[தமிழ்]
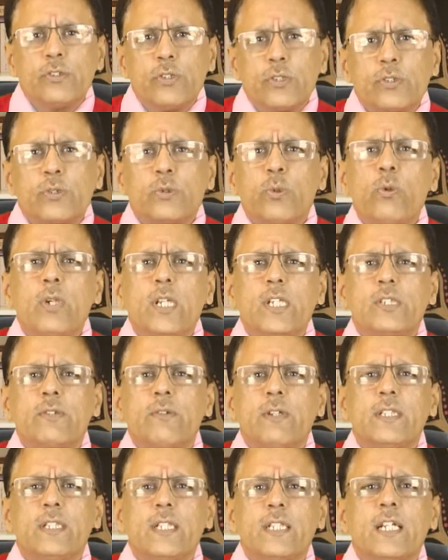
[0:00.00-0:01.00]
ஸோ ஸ்டூடெண்ட்ஸ்
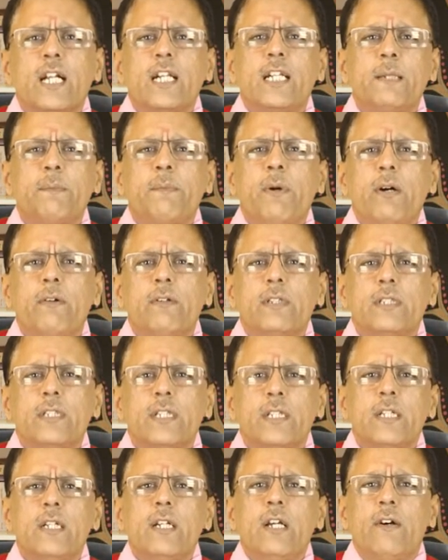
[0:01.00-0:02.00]
வந்து கண்டிப்பாக வந்து
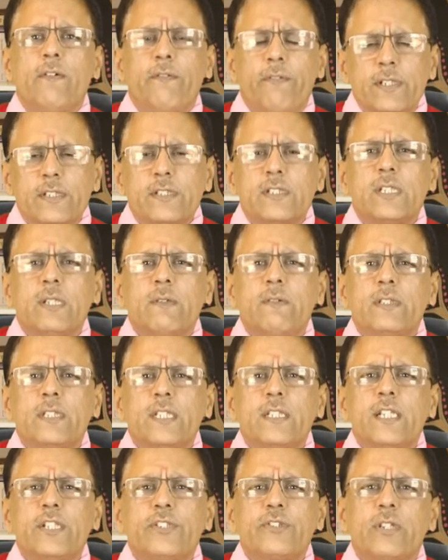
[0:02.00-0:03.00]
ஃபஸ்ட்டு வந்து
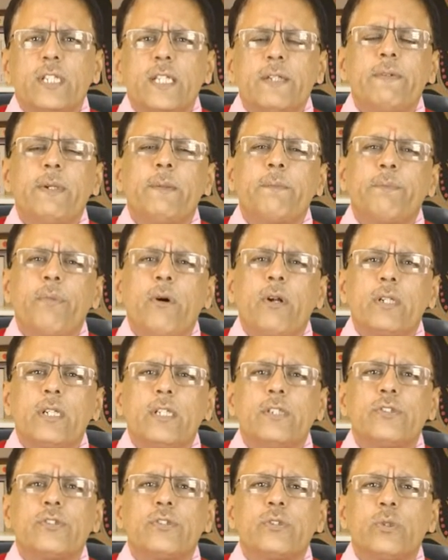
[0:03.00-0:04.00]
தே ஷுட் கிவ்
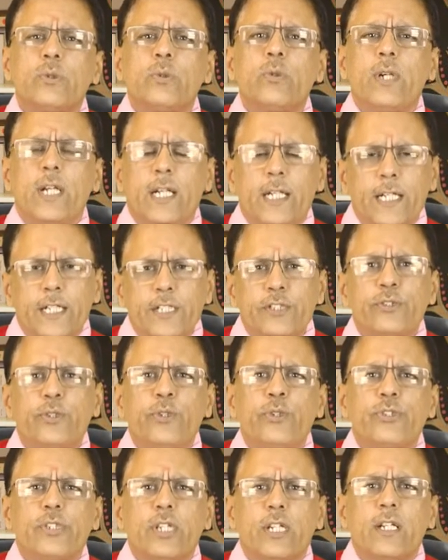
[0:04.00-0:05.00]
இம்பார்ட்டன்ஸ் டு அண்ட்
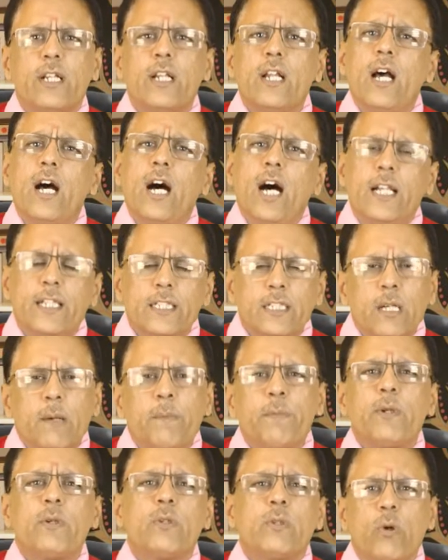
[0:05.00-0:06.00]
இன்ஸ்டியூஷன்
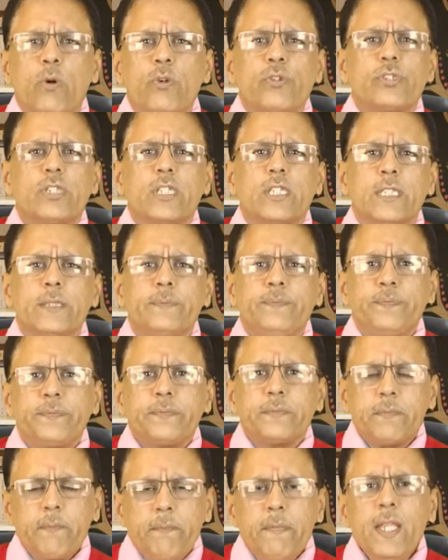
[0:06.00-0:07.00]
அதுக்கப்புறம் கோர்ஸுக்கு
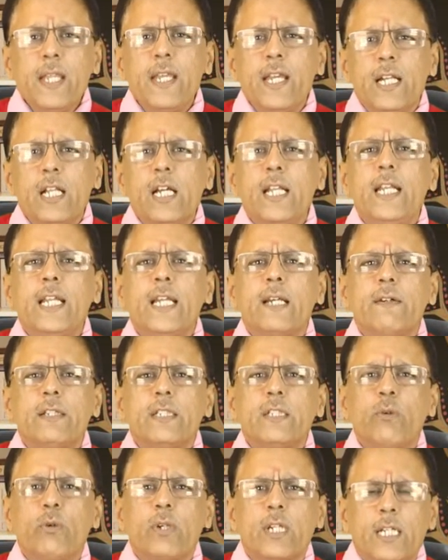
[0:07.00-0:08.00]
ஏன்னா இன்றைக்கி
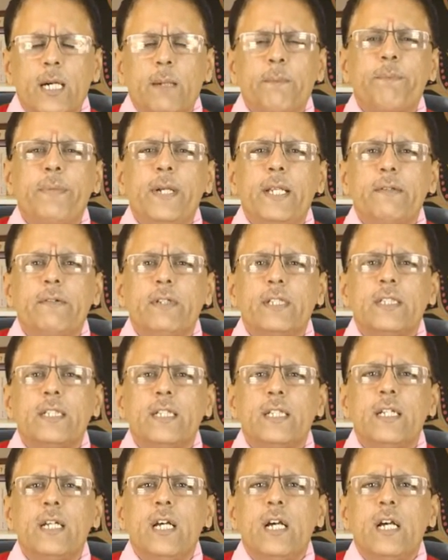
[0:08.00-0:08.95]
வந்து ஒரு கம்பெனி வந்து